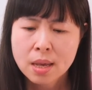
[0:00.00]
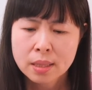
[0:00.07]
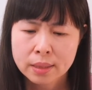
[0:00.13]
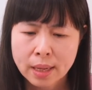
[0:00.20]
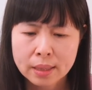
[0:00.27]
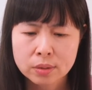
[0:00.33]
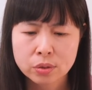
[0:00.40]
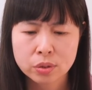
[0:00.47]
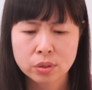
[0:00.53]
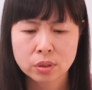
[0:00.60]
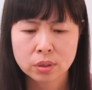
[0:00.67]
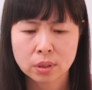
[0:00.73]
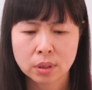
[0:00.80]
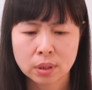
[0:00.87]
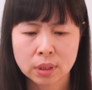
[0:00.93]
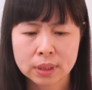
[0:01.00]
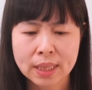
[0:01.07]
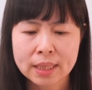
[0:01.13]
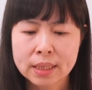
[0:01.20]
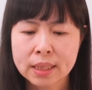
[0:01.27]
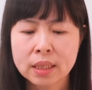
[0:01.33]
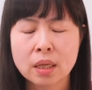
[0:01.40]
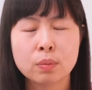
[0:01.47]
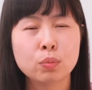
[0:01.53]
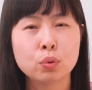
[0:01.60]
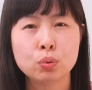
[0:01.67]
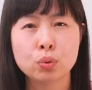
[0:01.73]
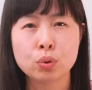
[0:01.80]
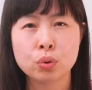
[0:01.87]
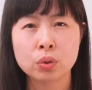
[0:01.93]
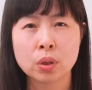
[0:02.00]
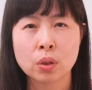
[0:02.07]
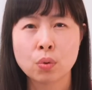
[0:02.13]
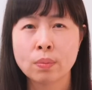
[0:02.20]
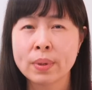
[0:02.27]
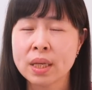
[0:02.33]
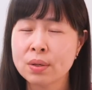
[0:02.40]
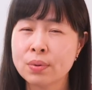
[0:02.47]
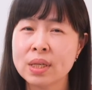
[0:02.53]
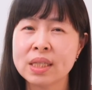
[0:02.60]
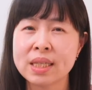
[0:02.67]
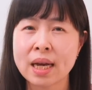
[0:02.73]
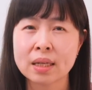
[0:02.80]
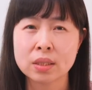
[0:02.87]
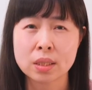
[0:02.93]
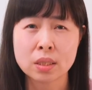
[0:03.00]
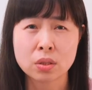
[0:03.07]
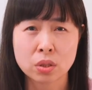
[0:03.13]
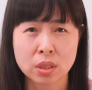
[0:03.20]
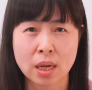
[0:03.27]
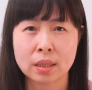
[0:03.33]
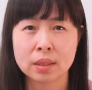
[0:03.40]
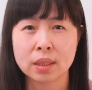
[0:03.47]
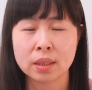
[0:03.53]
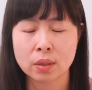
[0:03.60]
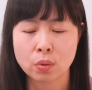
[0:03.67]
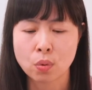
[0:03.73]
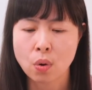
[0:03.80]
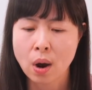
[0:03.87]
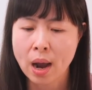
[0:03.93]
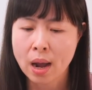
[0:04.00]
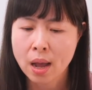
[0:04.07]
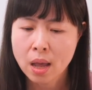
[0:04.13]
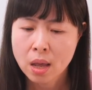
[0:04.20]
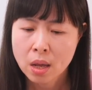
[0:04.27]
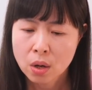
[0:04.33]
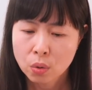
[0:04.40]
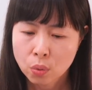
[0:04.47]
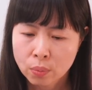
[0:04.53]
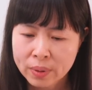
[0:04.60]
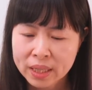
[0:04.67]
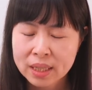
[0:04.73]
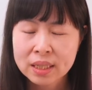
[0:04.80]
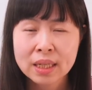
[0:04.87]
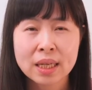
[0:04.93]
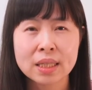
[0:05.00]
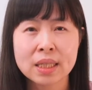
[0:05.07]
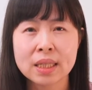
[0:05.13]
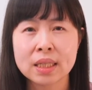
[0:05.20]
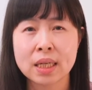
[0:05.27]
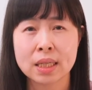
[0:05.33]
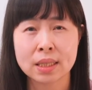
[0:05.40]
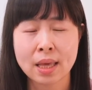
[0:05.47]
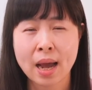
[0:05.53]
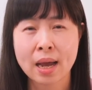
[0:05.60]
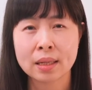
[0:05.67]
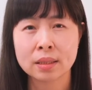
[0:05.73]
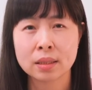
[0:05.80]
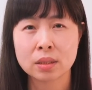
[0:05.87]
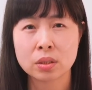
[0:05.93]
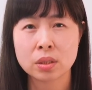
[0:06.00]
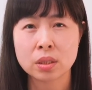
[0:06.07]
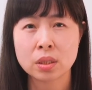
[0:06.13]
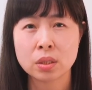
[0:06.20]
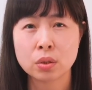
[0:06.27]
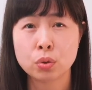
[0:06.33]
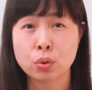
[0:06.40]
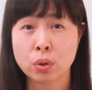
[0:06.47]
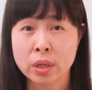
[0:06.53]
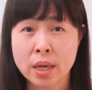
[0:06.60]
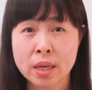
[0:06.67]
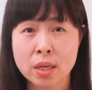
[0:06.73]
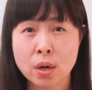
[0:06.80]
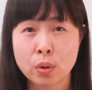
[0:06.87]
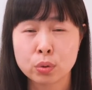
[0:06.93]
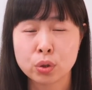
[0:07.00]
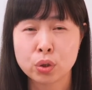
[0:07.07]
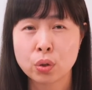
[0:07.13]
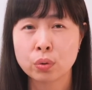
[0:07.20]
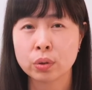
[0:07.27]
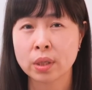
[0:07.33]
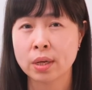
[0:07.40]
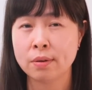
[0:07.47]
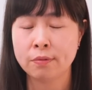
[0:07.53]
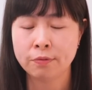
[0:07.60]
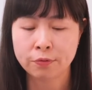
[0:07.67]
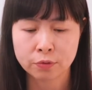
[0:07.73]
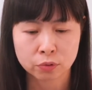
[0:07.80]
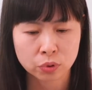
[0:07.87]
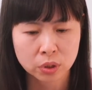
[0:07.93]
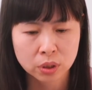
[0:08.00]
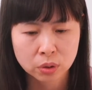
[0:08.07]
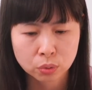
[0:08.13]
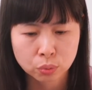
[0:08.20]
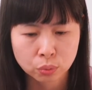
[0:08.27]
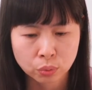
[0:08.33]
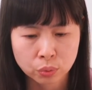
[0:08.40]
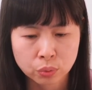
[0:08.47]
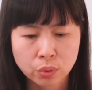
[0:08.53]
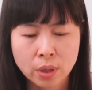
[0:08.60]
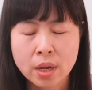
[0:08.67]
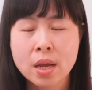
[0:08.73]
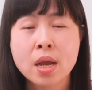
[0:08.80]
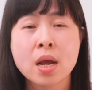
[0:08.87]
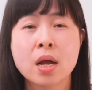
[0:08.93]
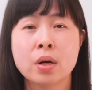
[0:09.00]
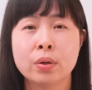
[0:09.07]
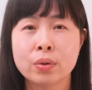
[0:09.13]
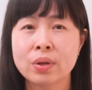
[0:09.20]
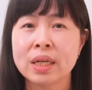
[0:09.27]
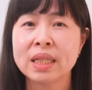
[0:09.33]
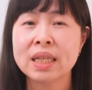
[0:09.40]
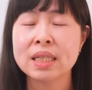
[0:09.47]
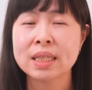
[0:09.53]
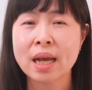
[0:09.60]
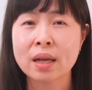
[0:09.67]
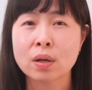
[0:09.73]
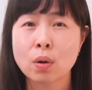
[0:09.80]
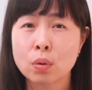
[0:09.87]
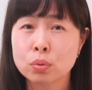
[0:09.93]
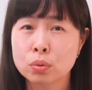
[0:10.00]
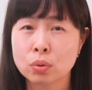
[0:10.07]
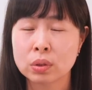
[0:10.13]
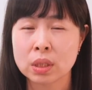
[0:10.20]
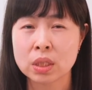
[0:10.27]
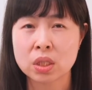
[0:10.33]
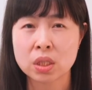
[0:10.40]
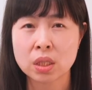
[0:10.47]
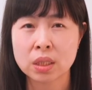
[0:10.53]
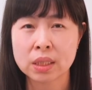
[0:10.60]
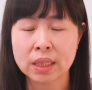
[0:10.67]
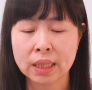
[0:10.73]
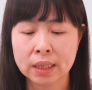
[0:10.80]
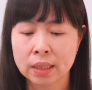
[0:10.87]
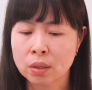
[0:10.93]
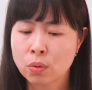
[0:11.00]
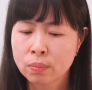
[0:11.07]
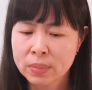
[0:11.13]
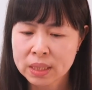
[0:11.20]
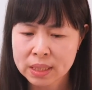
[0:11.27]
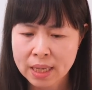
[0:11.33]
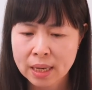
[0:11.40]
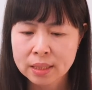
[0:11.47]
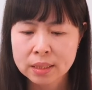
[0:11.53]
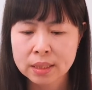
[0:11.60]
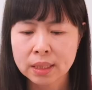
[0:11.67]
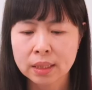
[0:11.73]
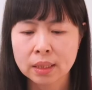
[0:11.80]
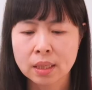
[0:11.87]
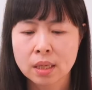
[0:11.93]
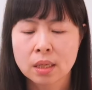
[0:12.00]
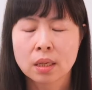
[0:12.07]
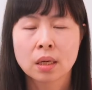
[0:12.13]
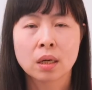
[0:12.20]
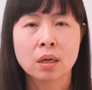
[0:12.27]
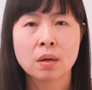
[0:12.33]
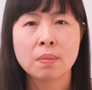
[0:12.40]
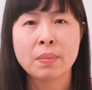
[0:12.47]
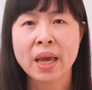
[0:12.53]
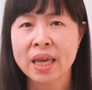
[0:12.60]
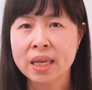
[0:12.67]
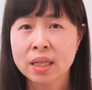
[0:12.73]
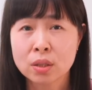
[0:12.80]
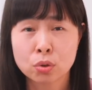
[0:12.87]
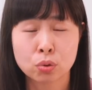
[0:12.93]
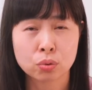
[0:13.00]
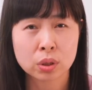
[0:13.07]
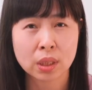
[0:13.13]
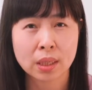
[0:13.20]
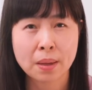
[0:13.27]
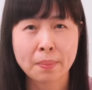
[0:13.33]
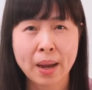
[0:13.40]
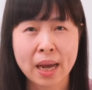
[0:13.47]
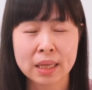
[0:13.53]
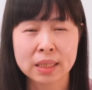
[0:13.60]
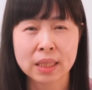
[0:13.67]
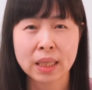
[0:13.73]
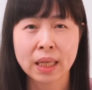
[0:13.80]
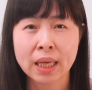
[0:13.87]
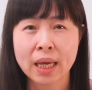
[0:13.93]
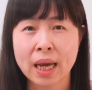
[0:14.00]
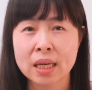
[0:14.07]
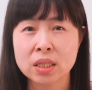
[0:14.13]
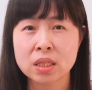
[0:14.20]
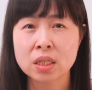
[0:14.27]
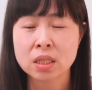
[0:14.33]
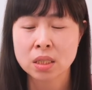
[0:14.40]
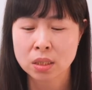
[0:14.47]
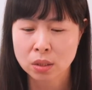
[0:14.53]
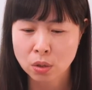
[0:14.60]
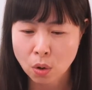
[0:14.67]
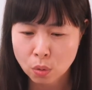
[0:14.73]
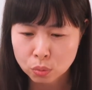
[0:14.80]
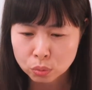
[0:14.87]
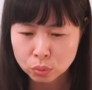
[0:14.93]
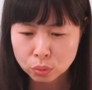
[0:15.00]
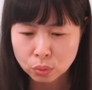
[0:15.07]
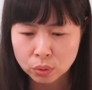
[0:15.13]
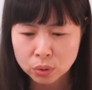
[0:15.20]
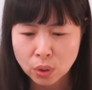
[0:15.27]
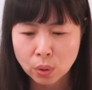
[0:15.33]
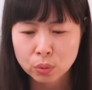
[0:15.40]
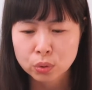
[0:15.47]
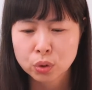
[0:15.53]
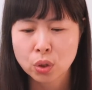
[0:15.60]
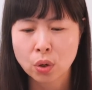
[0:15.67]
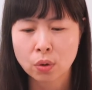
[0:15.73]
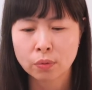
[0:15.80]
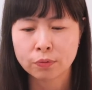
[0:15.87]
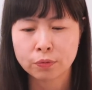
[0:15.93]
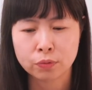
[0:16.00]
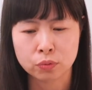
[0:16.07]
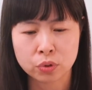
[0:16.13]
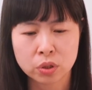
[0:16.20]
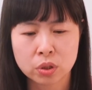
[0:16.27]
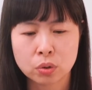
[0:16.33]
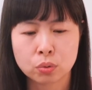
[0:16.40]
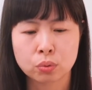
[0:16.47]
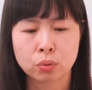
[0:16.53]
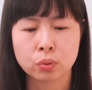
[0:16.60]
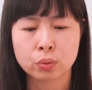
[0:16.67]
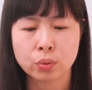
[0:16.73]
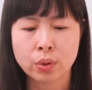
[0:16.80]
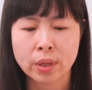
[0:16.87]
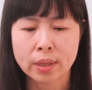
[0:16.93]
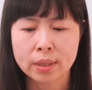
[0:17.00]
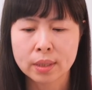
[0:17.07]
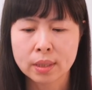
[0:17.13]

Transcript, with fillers: 但是呢，在青年牧区呢，我们因为相信上帝的话，我们跟年轻人谈的是学业优秀跟服饰卓越。如果已经在工作的社青呢，我们相信，呃，每一个属神的百姓应该是工作优秀，服饰卓越。